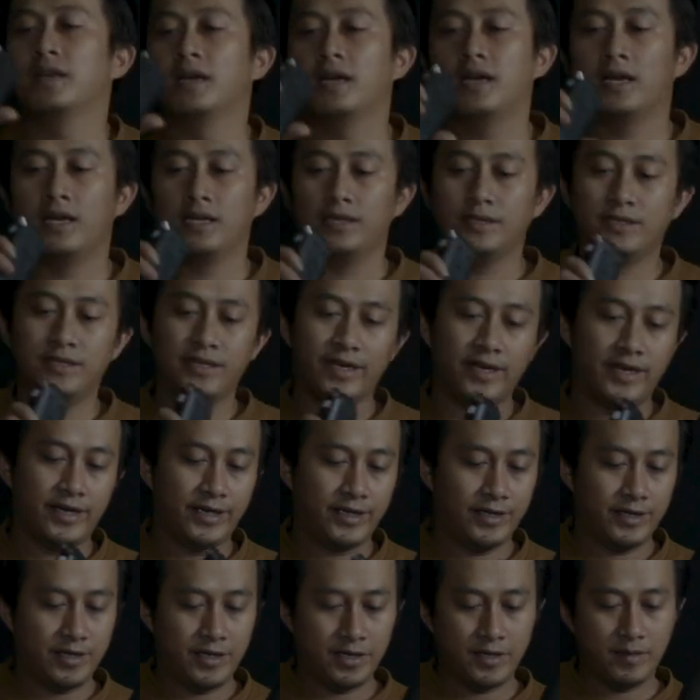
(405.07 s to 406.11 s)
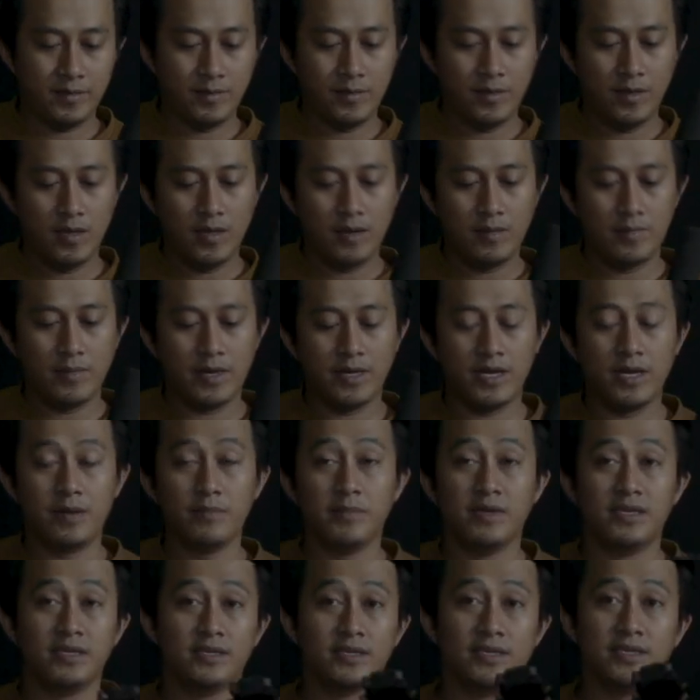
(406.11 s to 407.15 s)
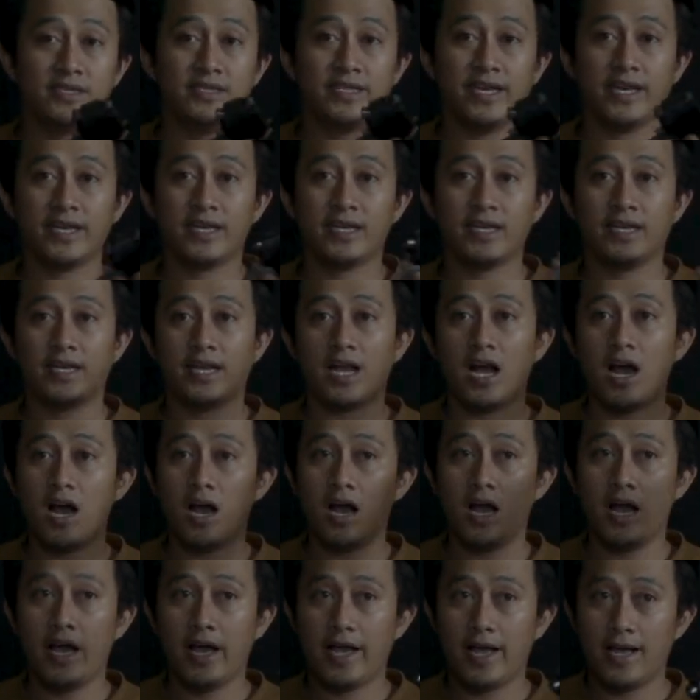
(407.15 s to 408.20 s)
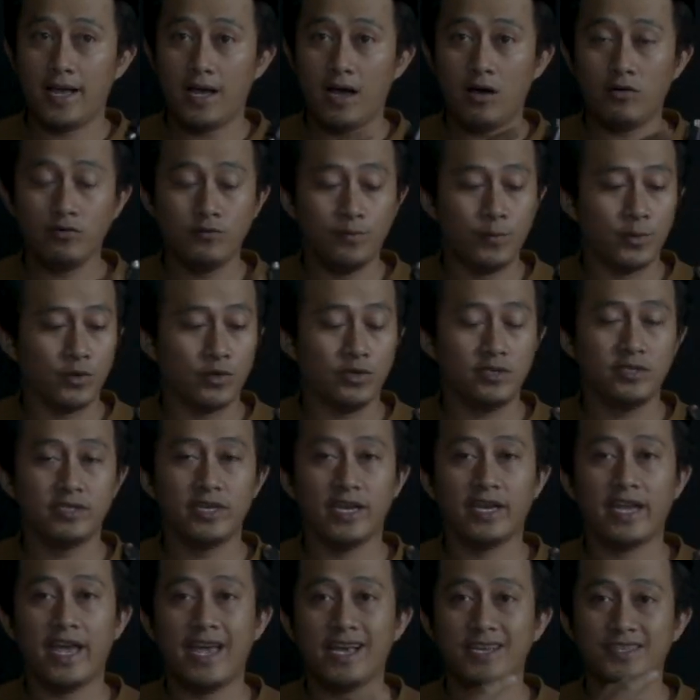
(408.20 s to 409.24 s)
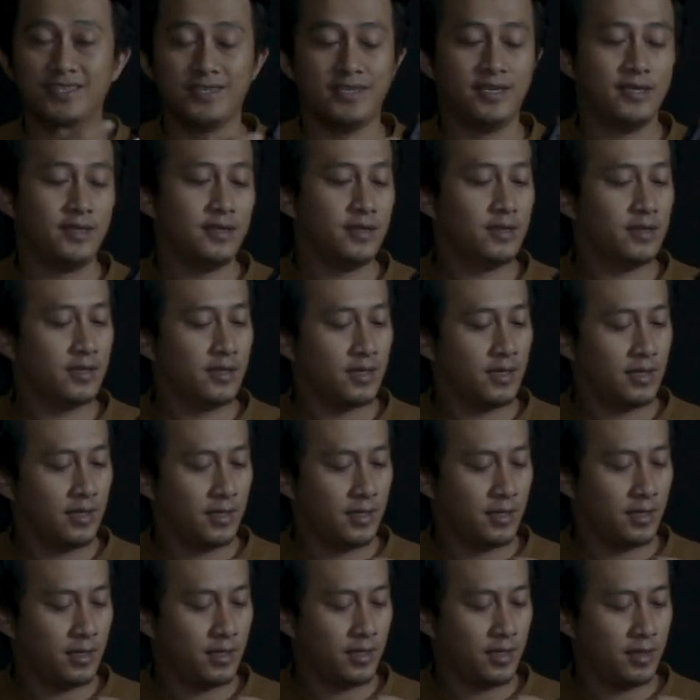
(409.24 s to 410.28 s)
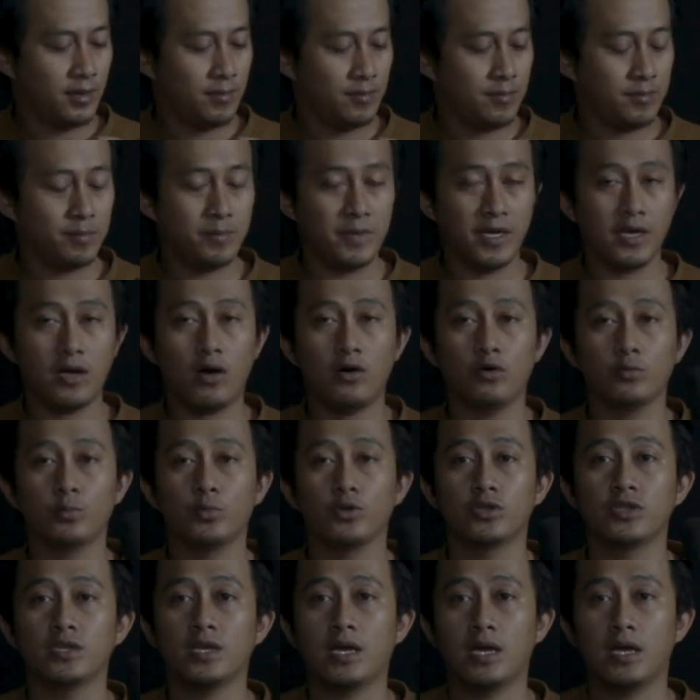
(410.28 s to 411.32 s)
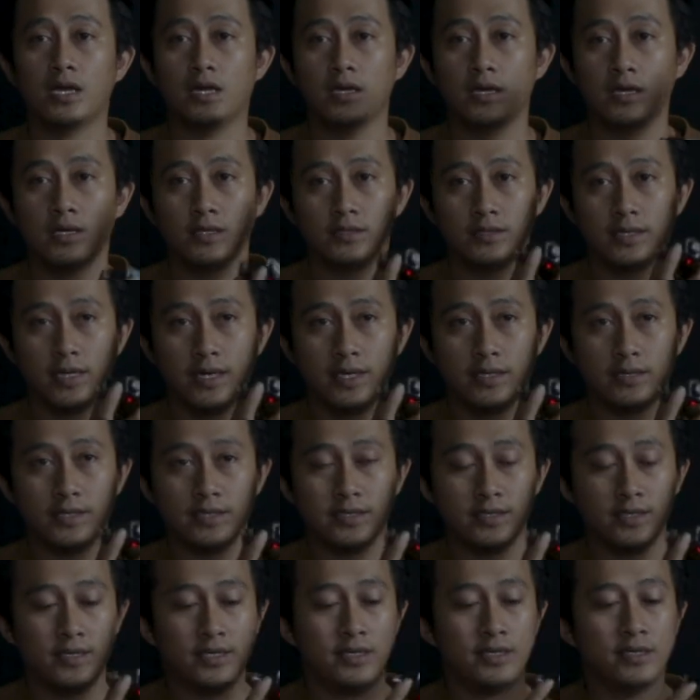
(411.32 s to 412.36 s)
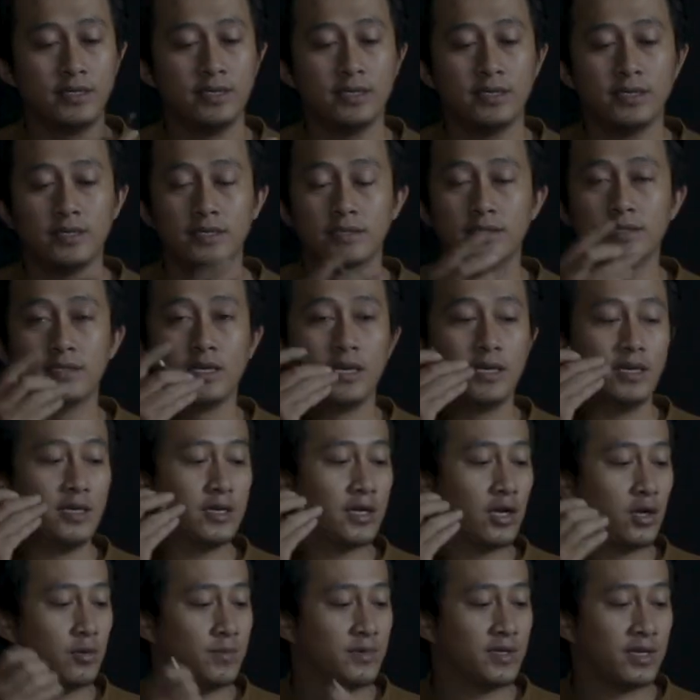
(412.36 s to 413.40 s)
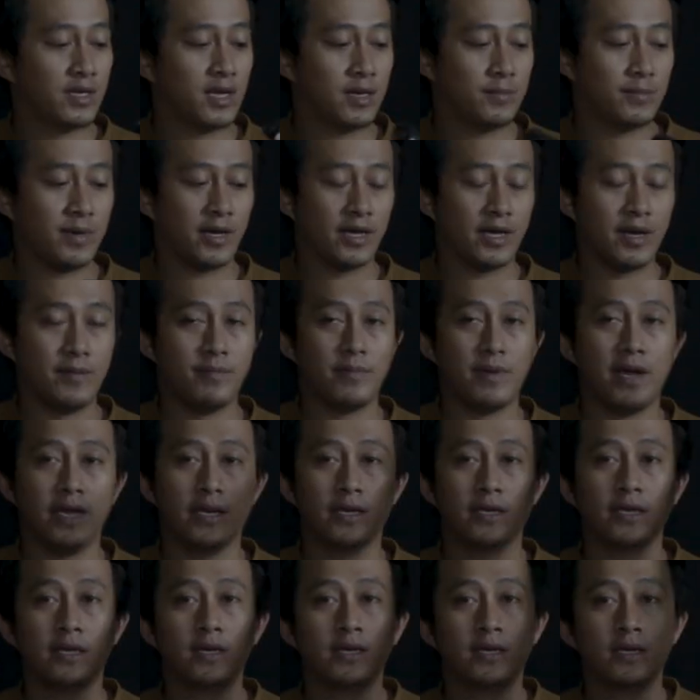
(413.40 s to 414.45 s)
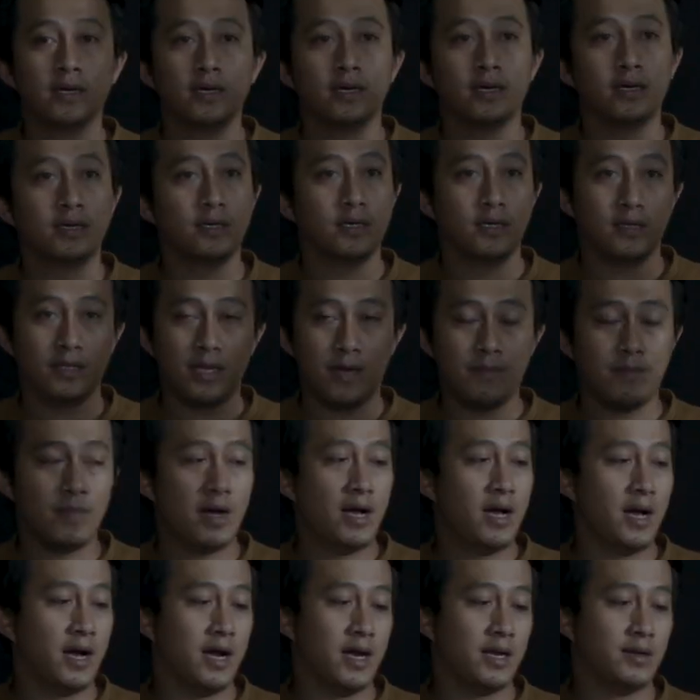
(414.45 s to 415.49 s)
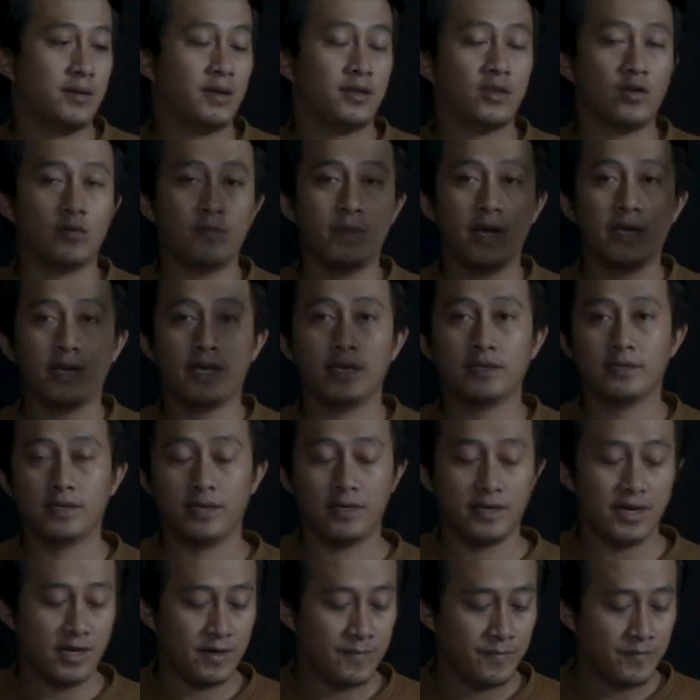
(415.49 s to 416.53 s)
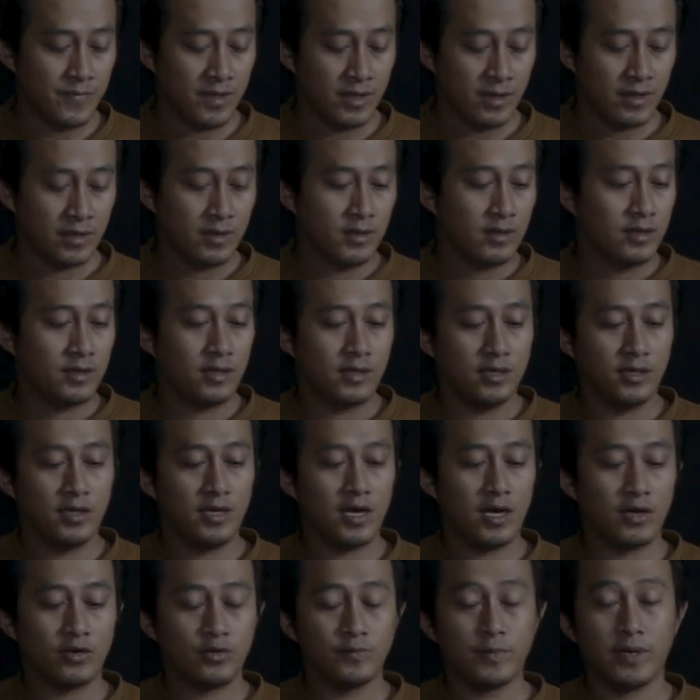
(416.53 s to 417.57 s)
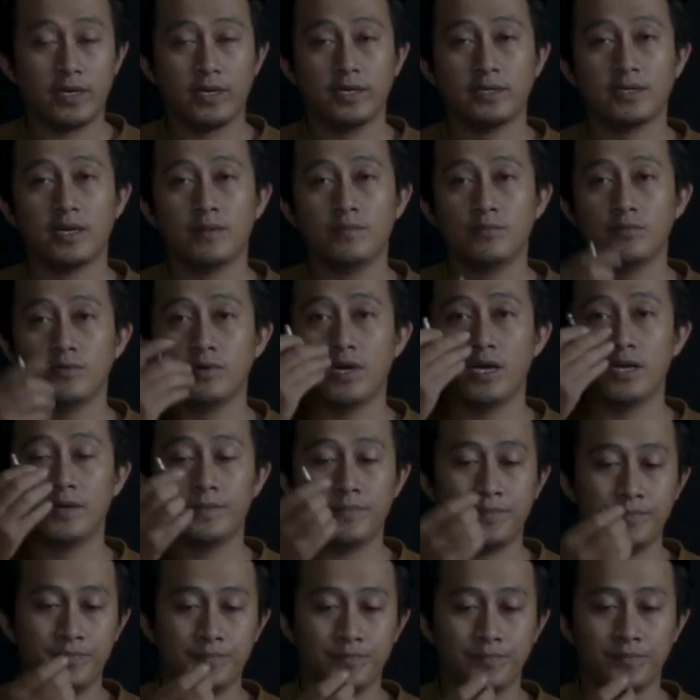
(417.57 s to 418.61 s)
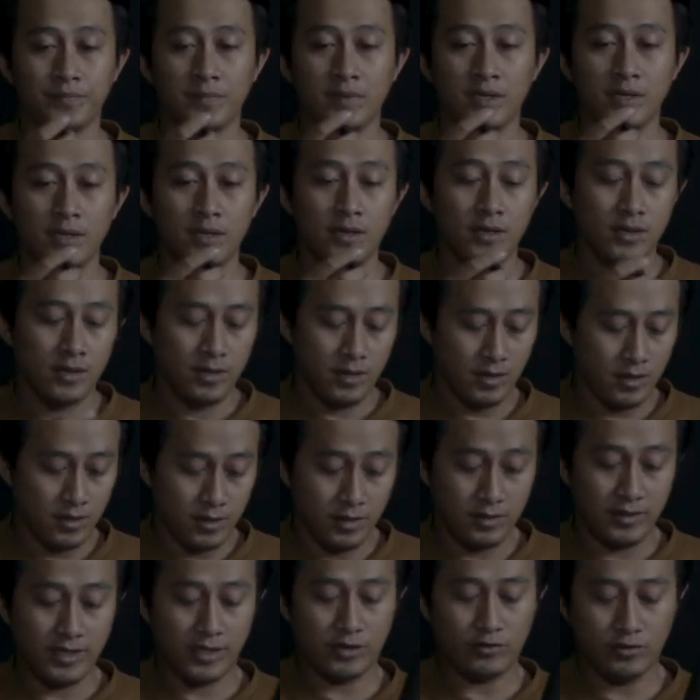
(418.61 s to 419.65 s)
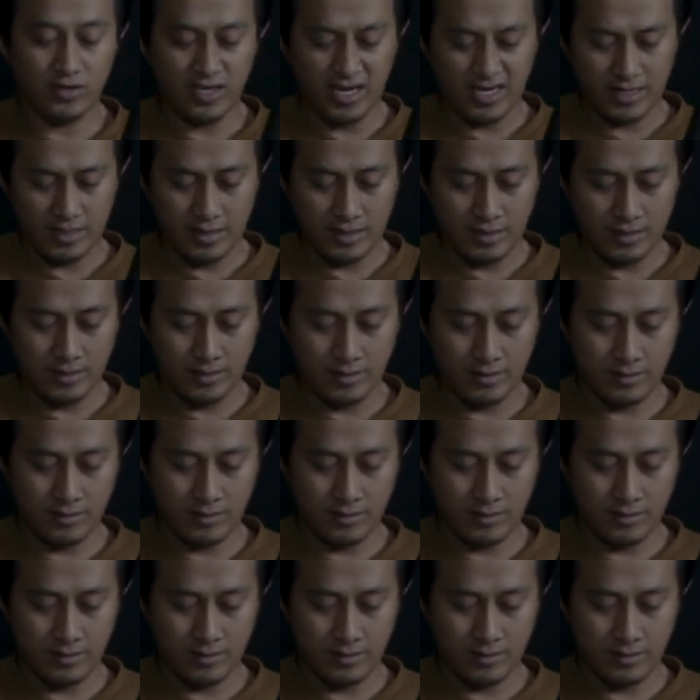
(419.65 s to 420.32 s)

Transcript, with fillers: pada jack pada mic jack output jack exit ini mic outputnya sangat kecil jadi kalau misalkan pakai mic e, tambahan atau mic eksternal ini harus pakai sambungan e, jack to jack